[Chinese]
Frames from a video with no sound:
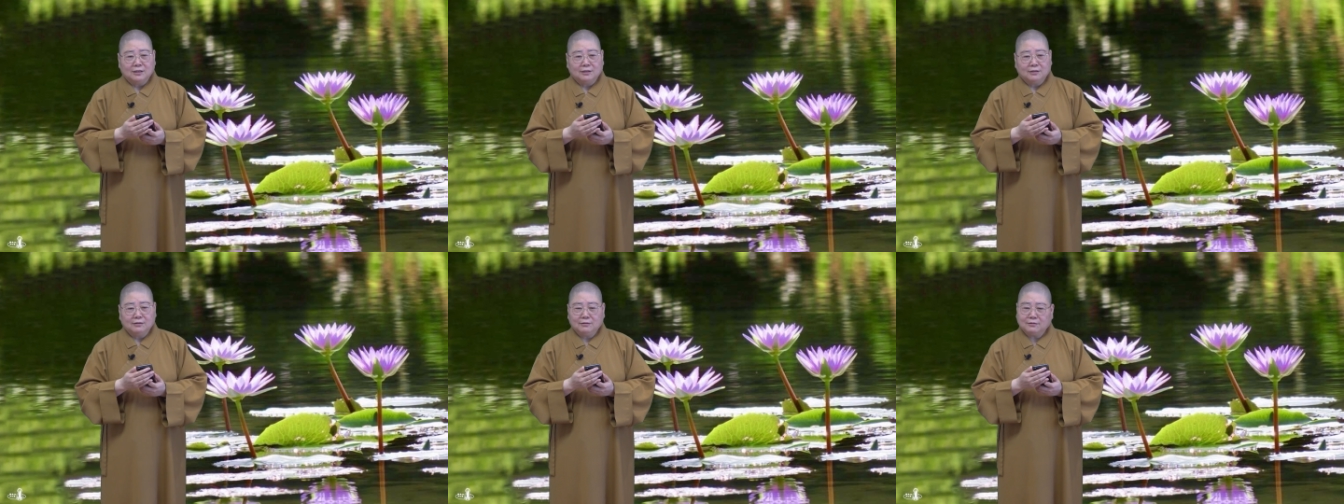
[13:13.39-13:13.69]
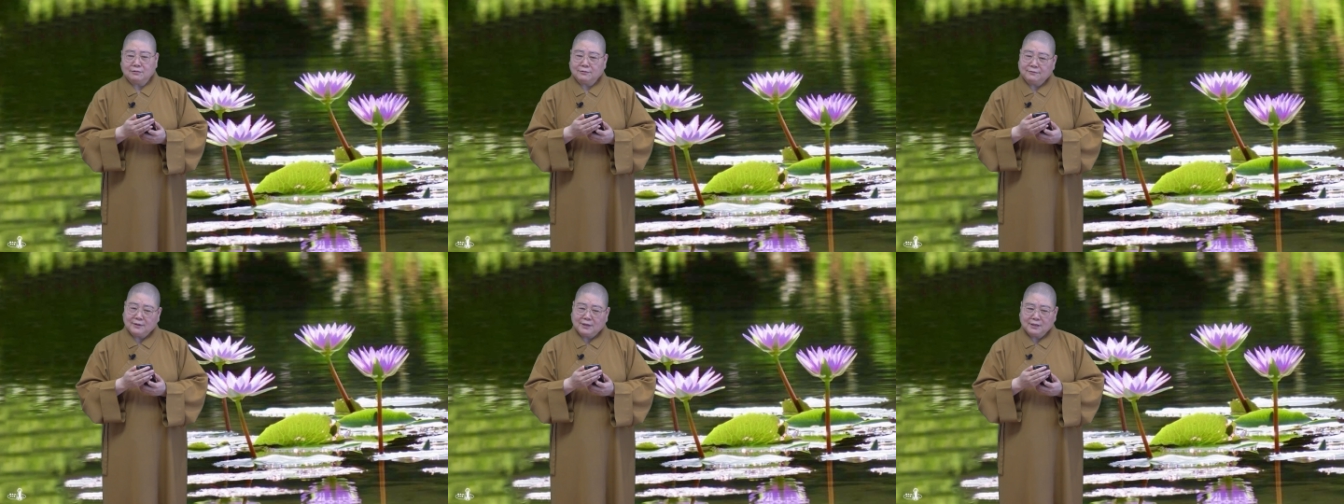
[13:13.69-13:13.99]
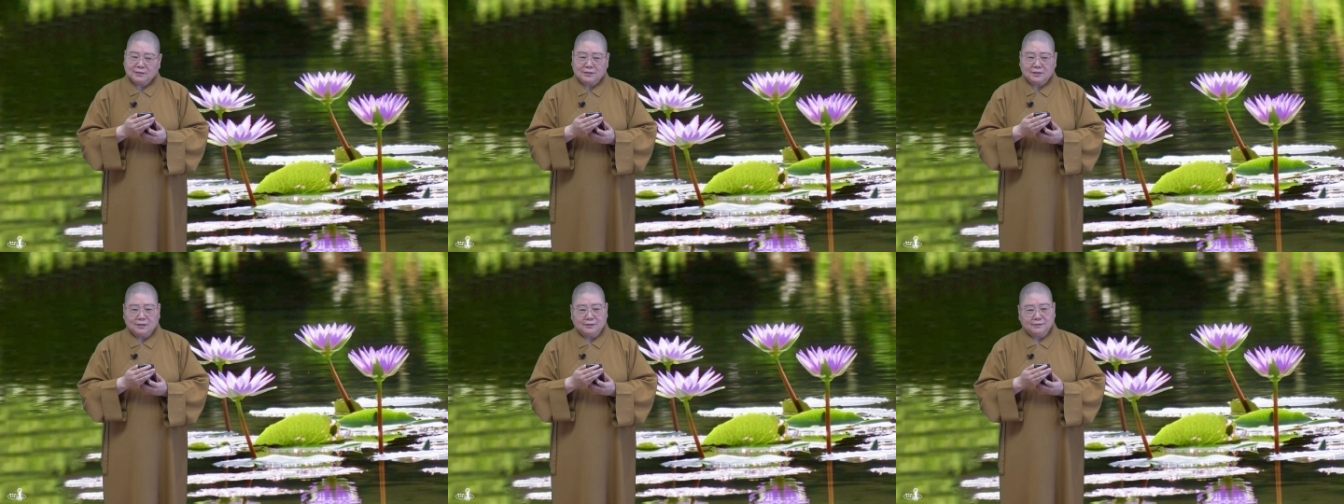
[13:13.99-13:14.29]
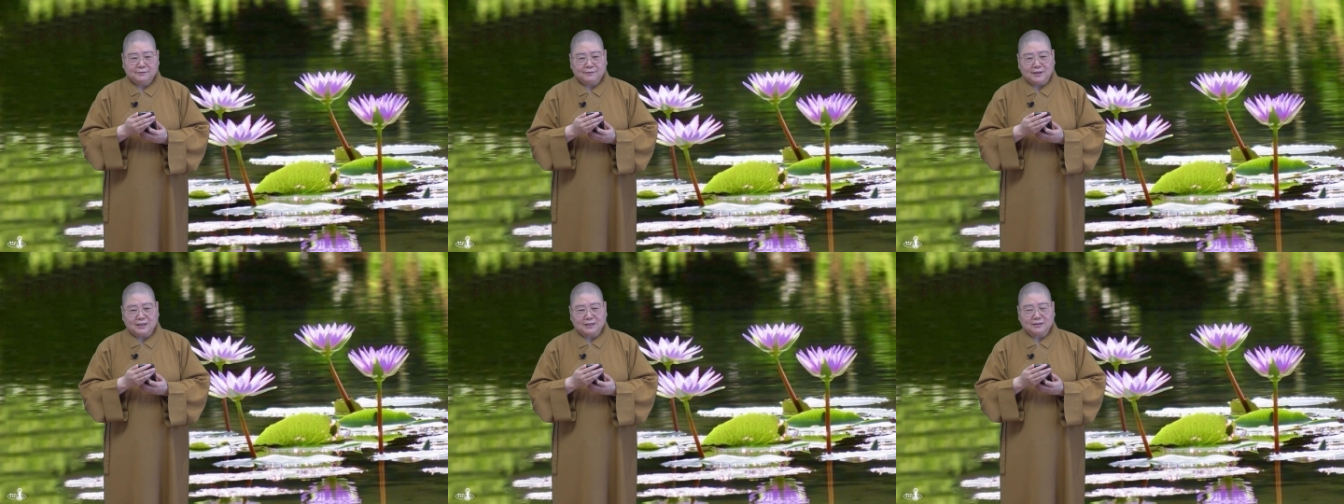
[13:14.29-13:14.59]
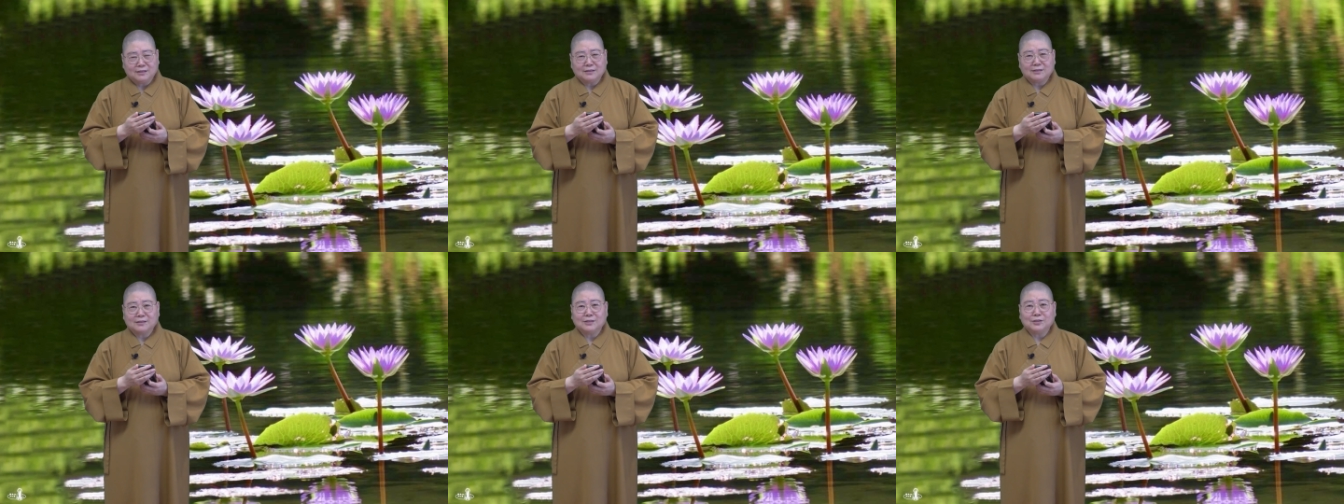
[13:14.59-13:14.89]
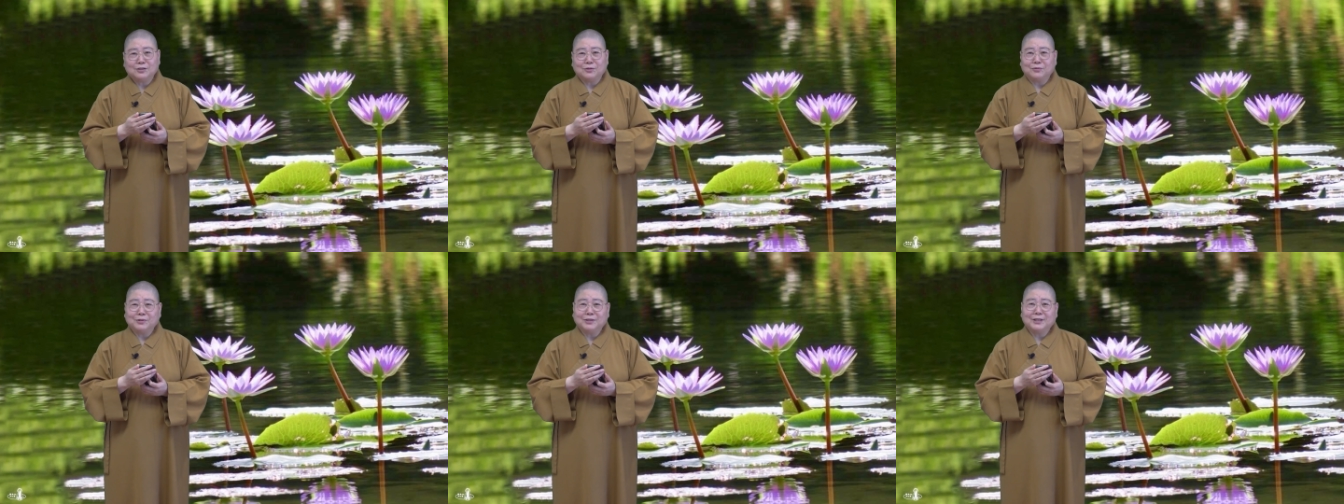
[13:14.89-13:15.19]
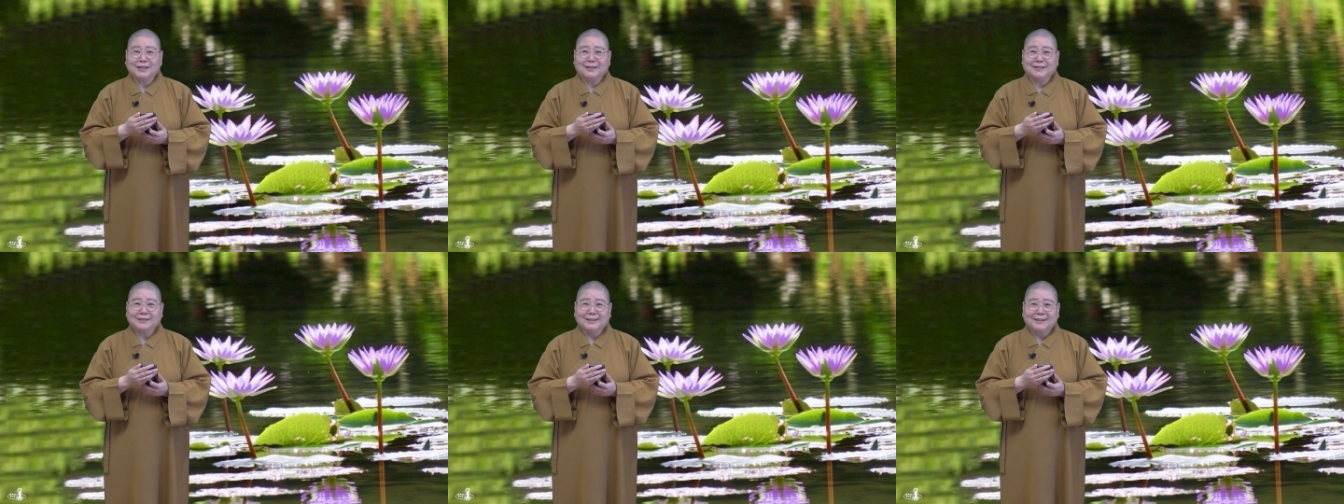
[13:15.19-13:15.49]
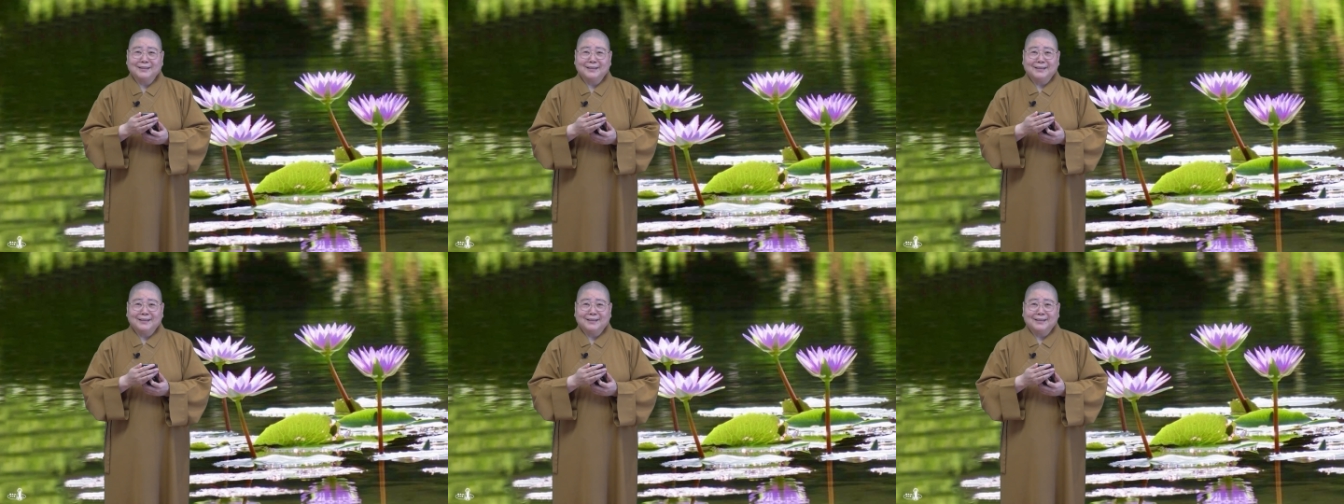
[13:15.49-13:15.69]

哦，放车房这是有一点。